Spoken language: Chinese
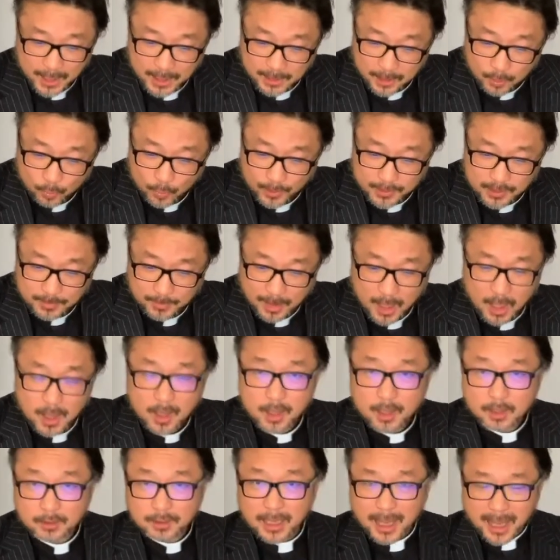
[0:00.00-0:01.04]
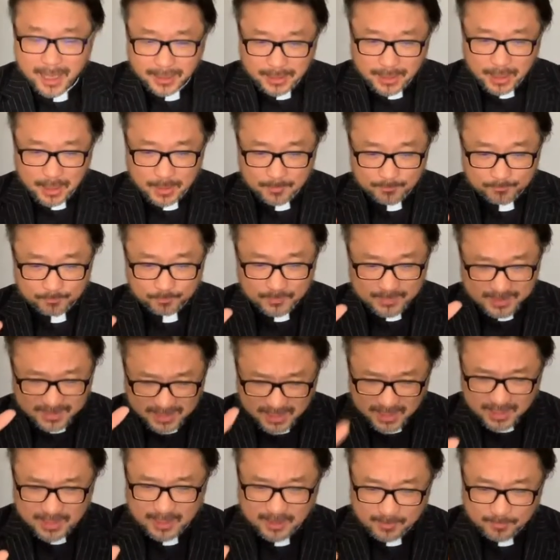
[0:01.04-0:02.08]
因为什么？他的
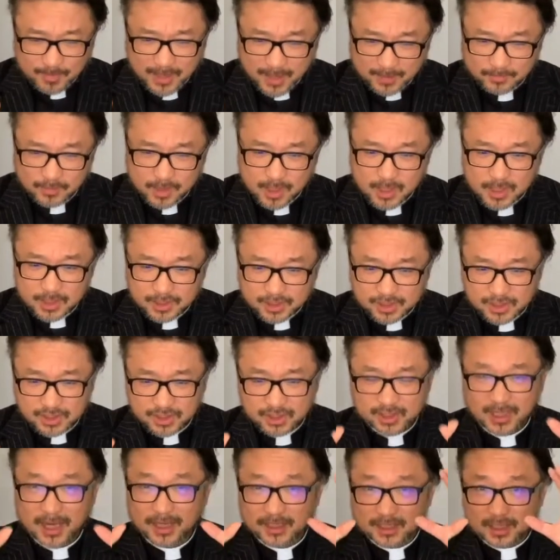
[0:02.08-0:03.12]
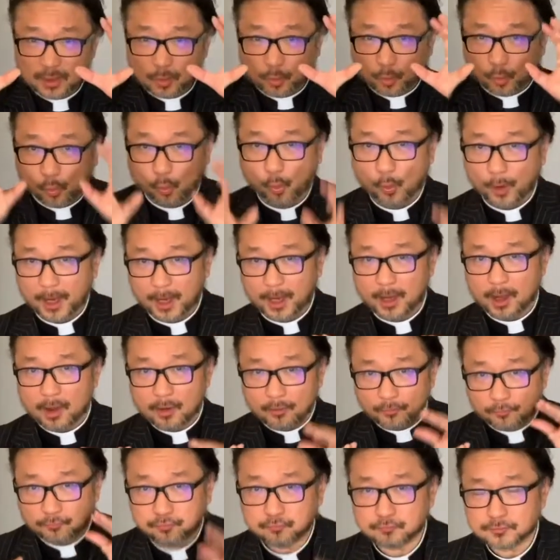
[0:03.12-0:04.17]
这里面实在是鬼
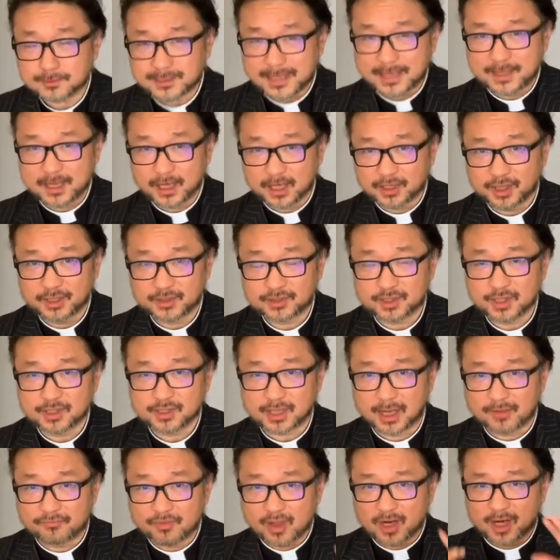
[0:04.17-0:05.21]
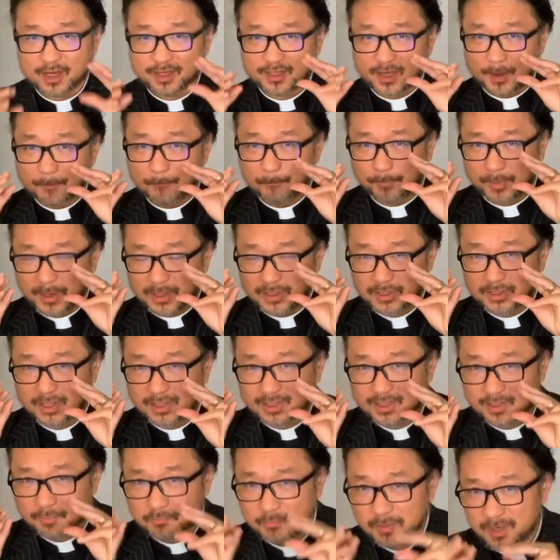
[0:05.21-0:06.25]
附在那个人身上，那个人本身
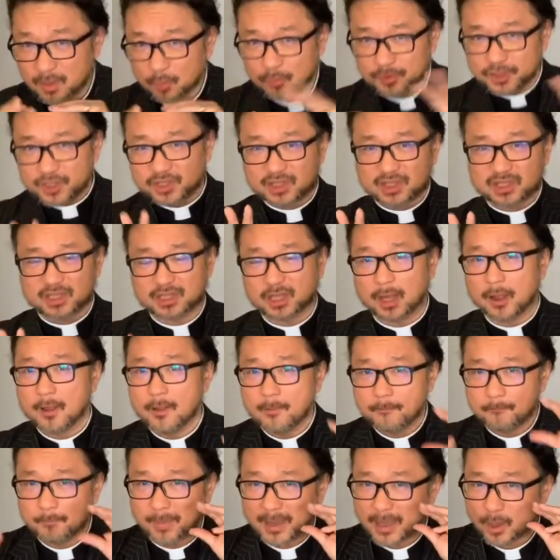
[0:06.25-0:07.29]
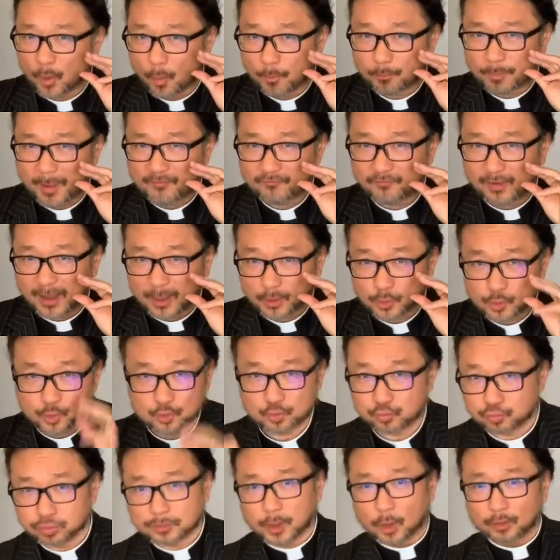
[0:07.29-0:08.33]
是没有意识的，没有办法
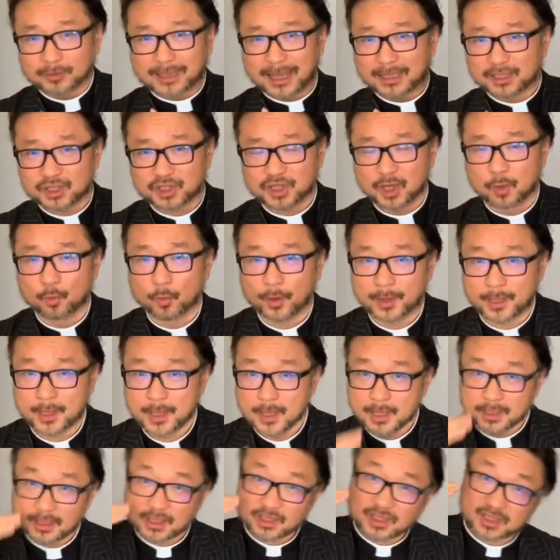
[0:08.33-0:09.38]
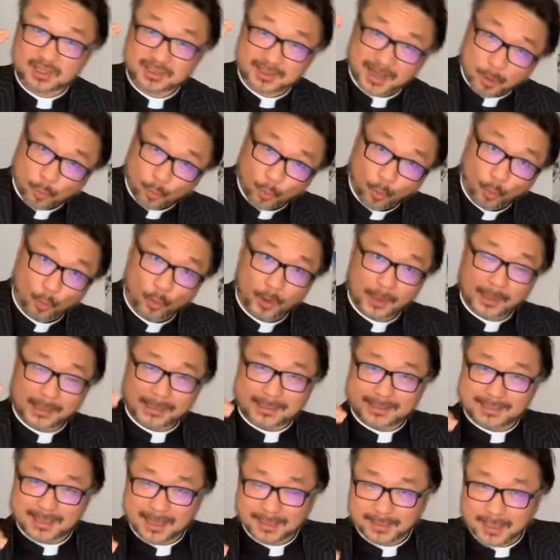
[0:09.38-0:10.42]
主导他的行为。那是一个鬼
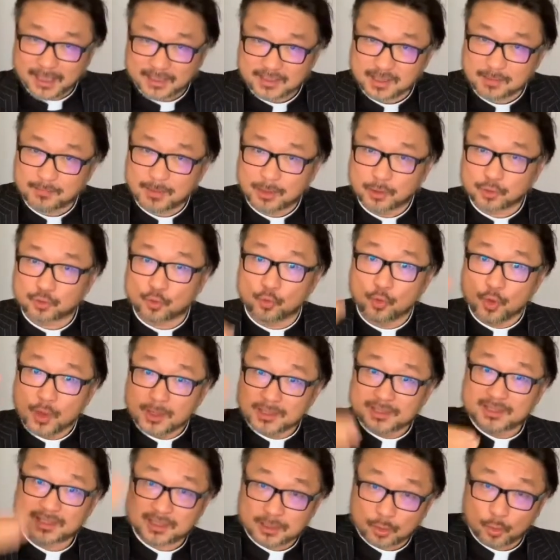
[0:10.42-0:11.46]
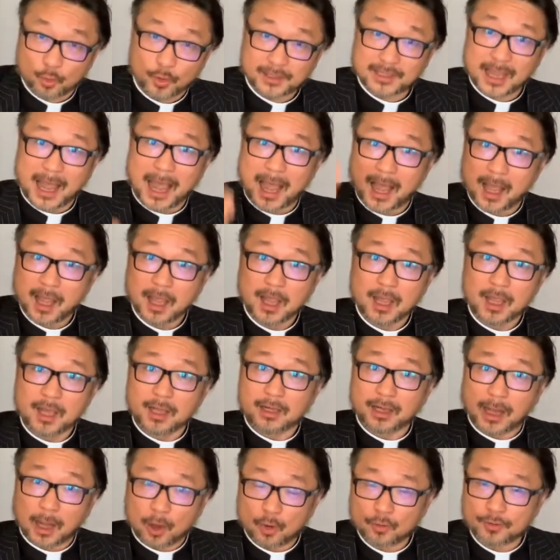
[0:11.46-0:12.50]
在他生命中指挥他，
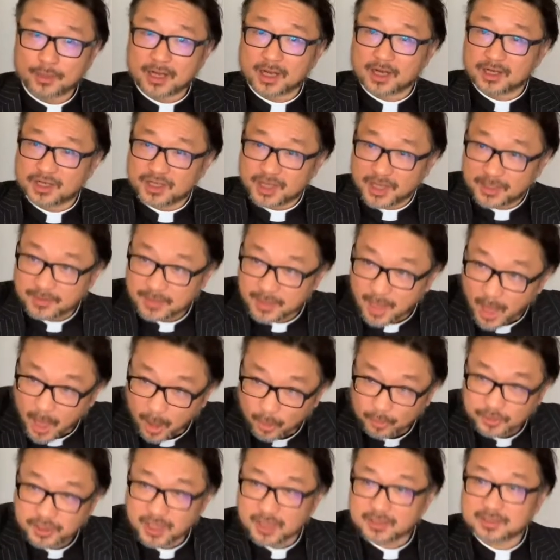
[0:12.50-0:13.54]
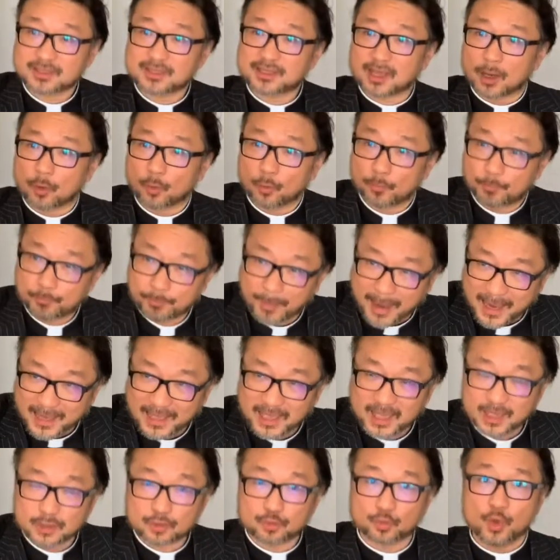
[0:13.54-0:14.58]
然后那个人好像是在拜
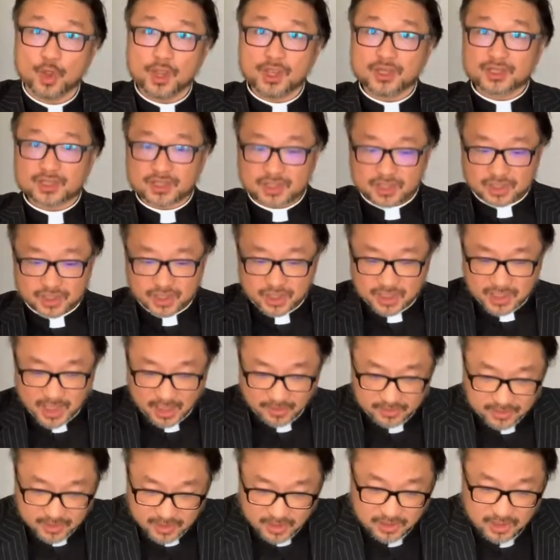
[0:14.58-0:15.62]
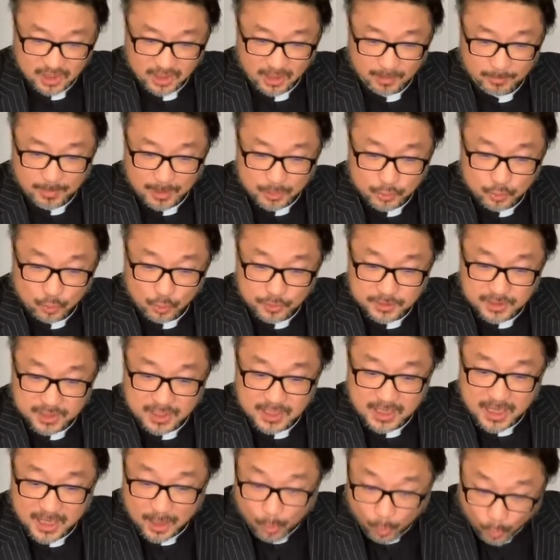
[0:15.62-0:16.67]
耶稣，实际上圣经里面说是
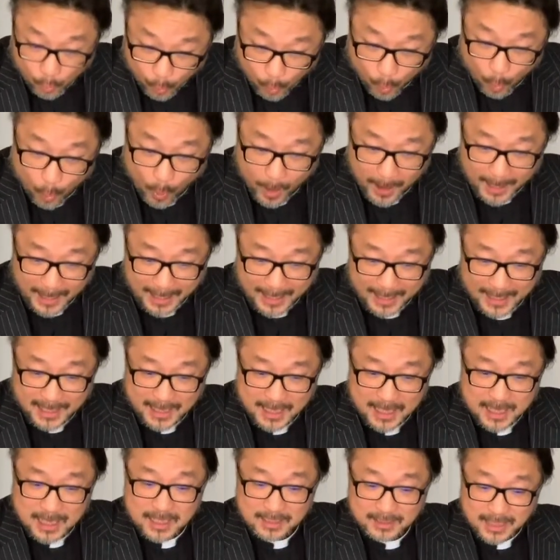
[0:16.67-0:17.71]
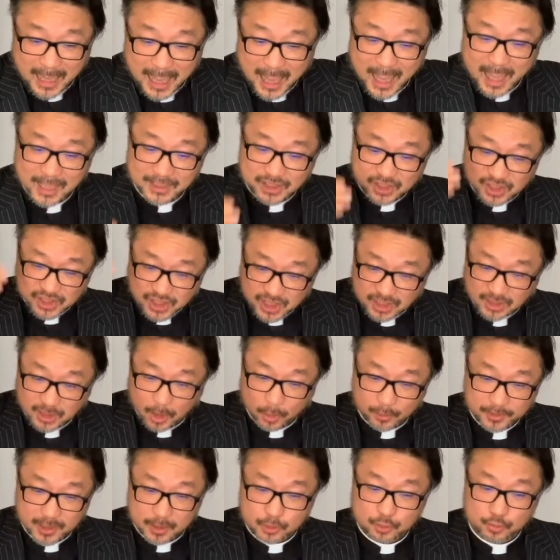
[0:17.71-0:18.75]
那个鬼，他见
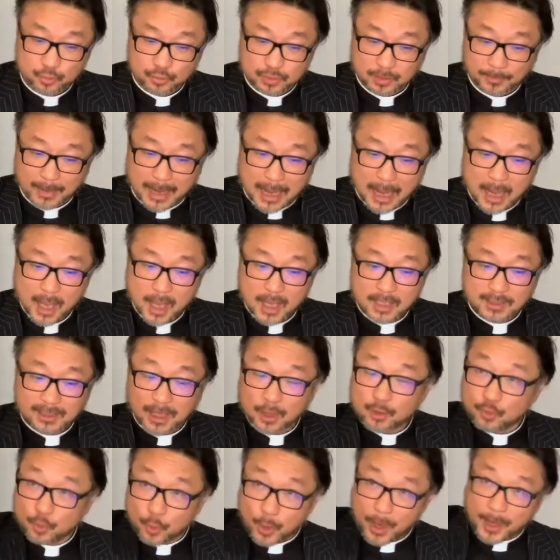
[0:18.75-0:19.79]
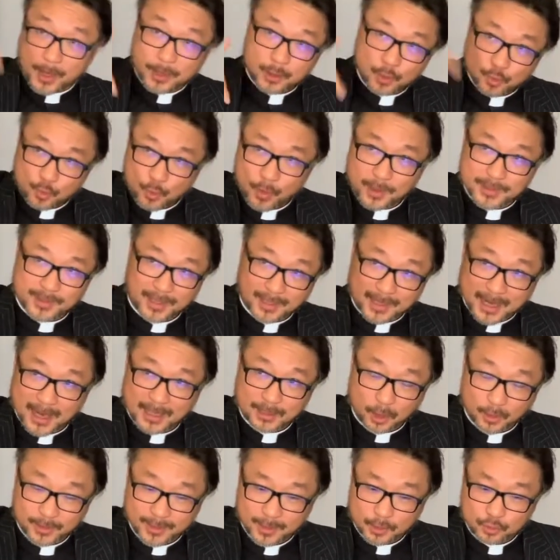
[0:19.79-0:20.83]
到耶稣什么？他远远的看
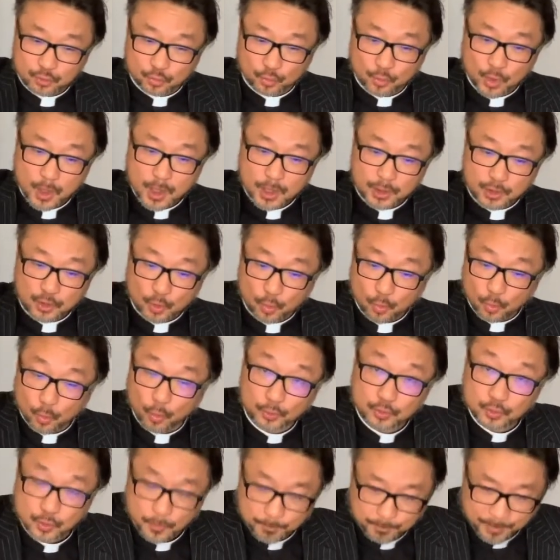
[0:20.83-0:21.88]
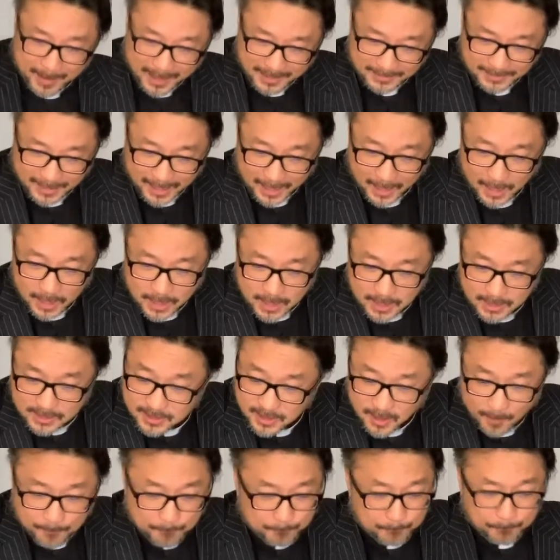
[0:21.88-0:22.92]
到耶稣就过去拜他。
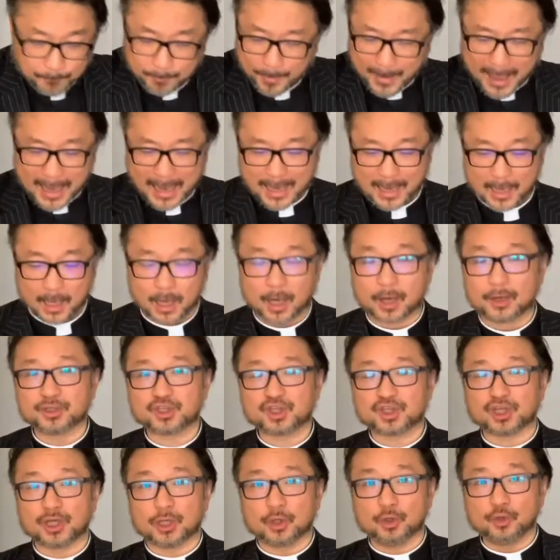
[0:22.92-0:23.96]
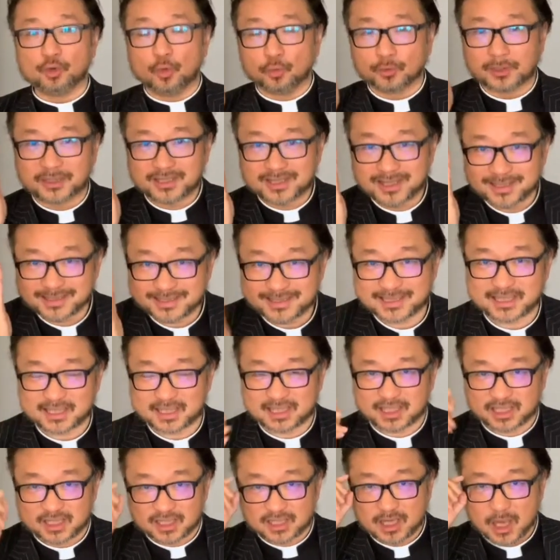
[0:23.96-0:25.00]
这个。拜，而且用的这个
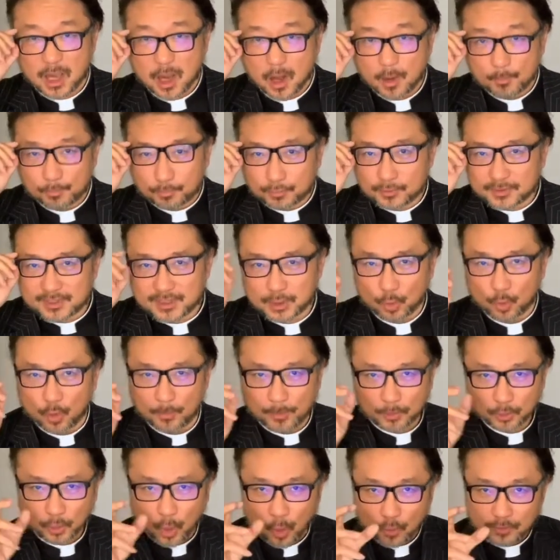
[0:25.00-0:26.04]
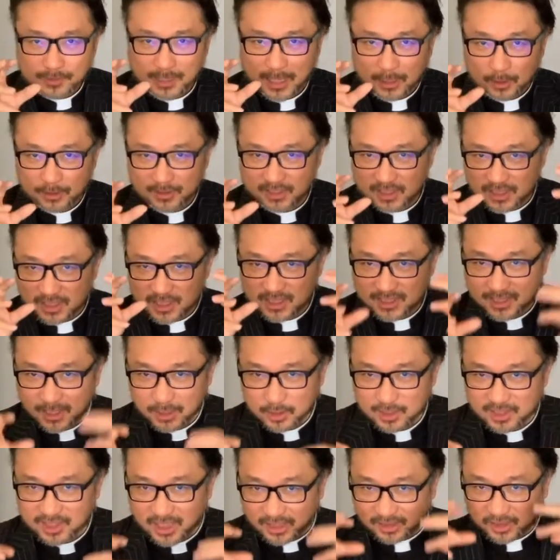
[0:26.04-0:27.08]
词不是我们通常意义
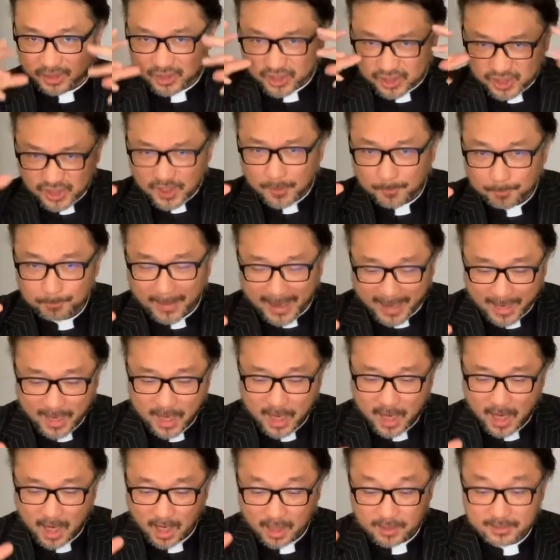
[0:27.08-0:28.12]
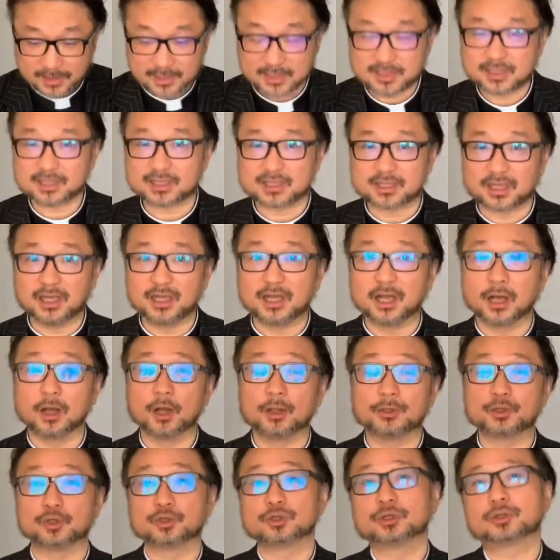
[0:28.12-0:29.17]
上讲的敬拜，而是指的一
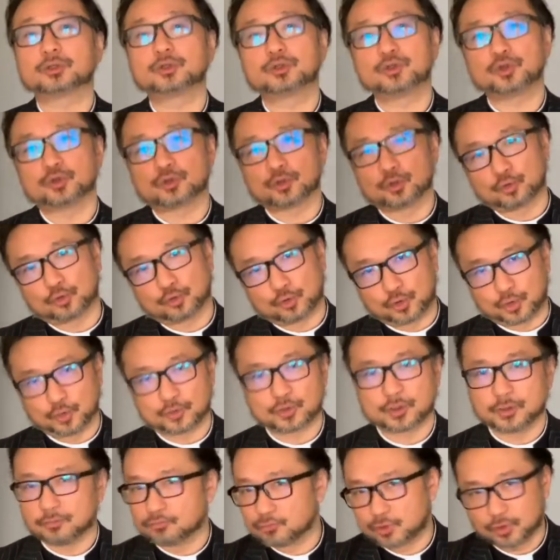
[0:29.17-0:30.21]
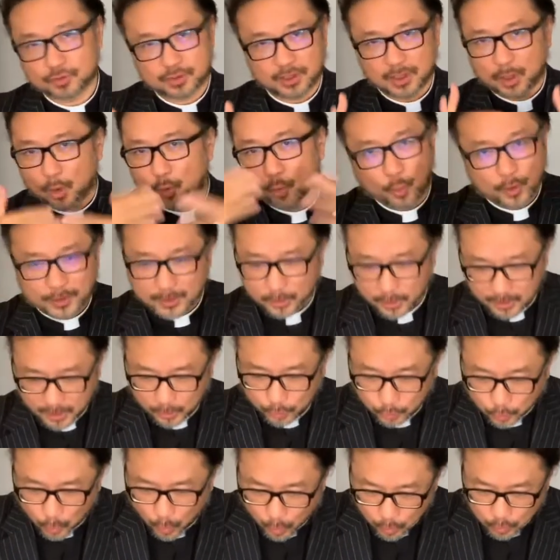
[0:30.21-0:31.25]
个就是就是就是就是一个跪的一个
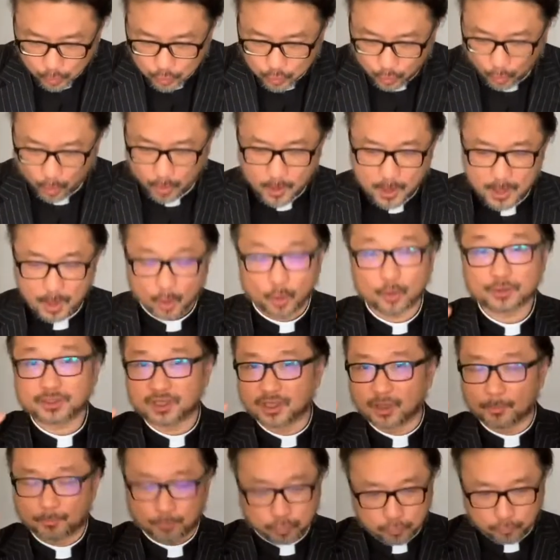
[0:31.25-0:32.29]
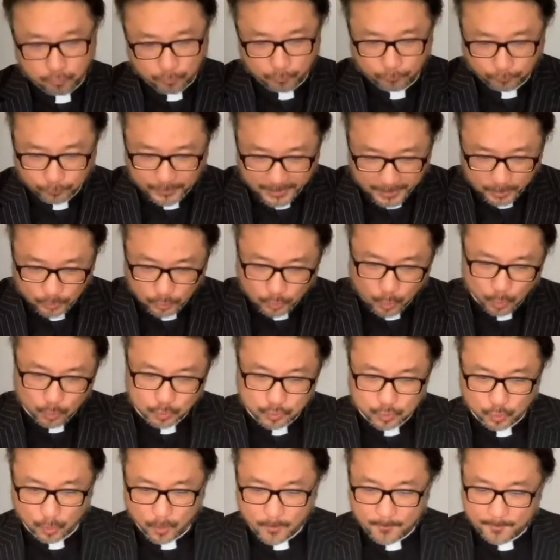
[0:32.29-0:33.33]
动作或者一个匍匐的一个动
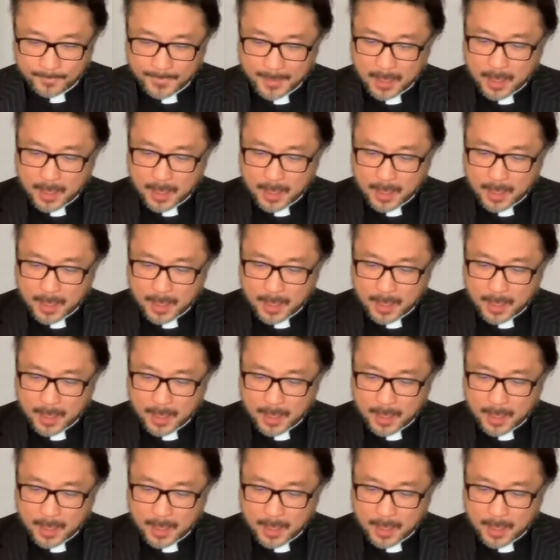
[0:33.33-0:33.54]
作。